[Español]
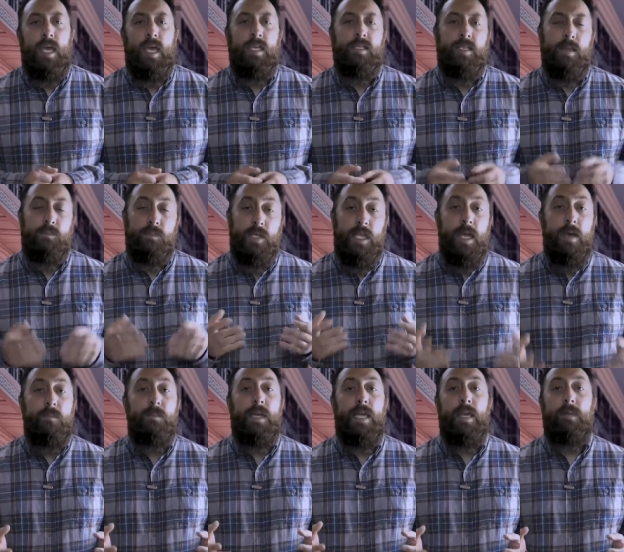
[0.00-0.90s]
En
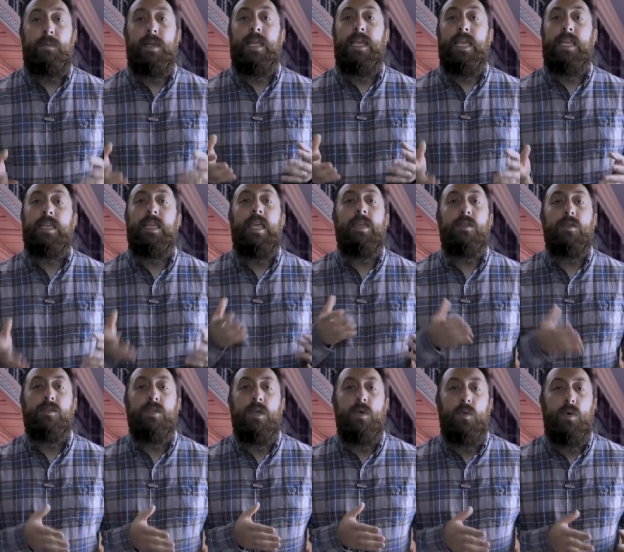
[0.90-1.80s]
septiembre de
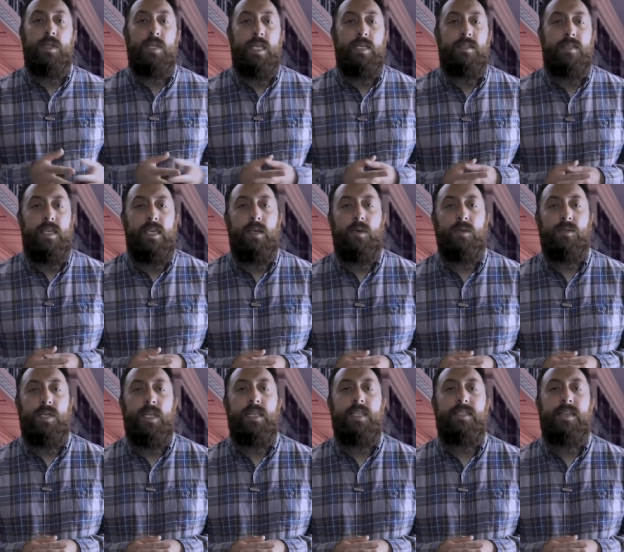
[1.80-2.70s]
1555
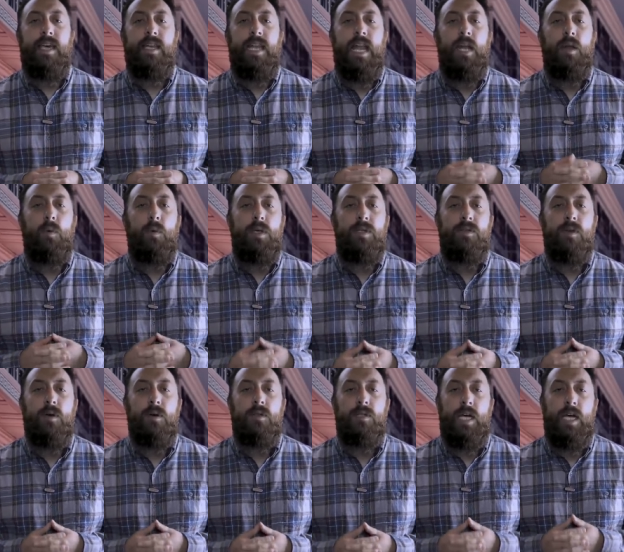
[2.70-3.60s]
se iniciaría el
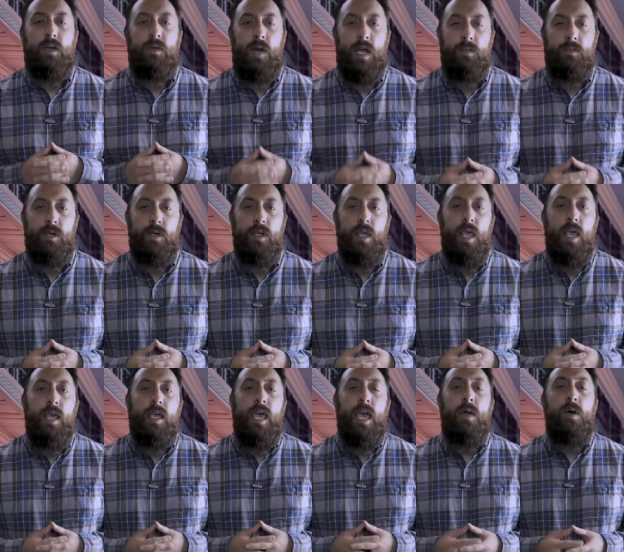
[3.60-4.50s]
juicio contra Cranmer,
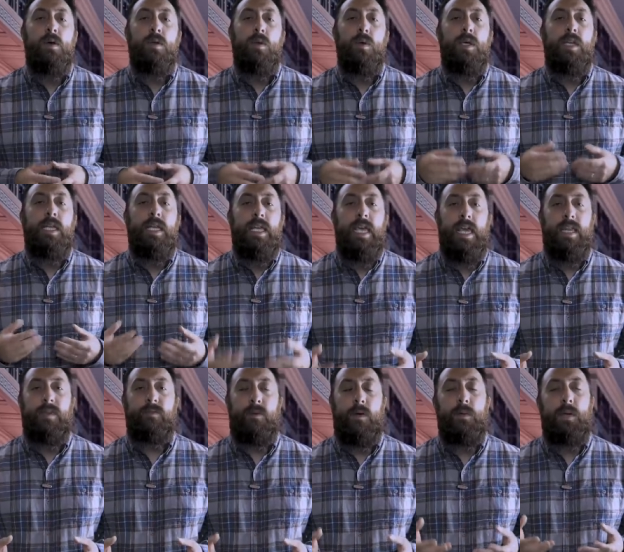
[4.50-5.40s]
que concluiría
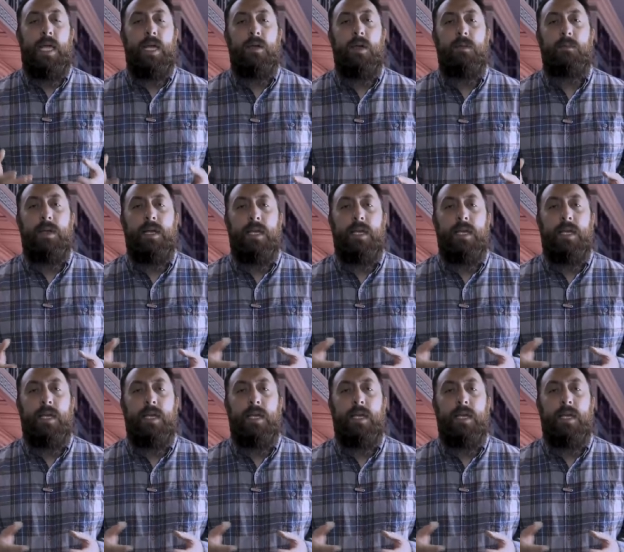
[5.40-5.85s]
en febrero de